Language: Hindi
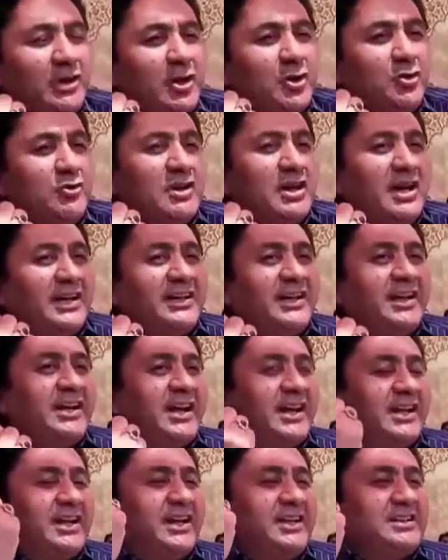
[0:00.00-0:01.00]
तो कहूँगा कि
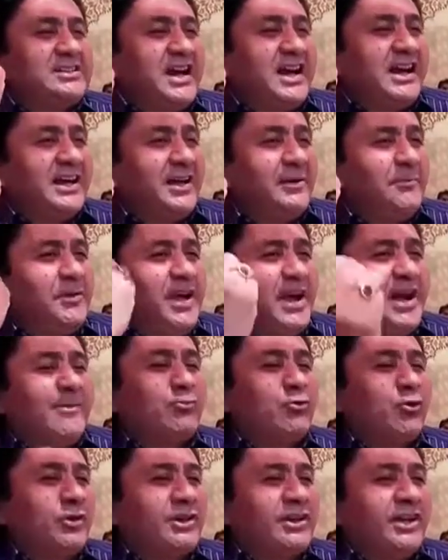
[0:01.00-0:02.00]
घर घर जाके भी
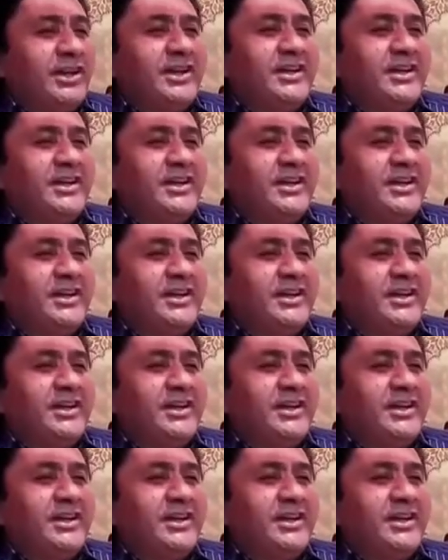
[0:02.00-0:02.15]
आपको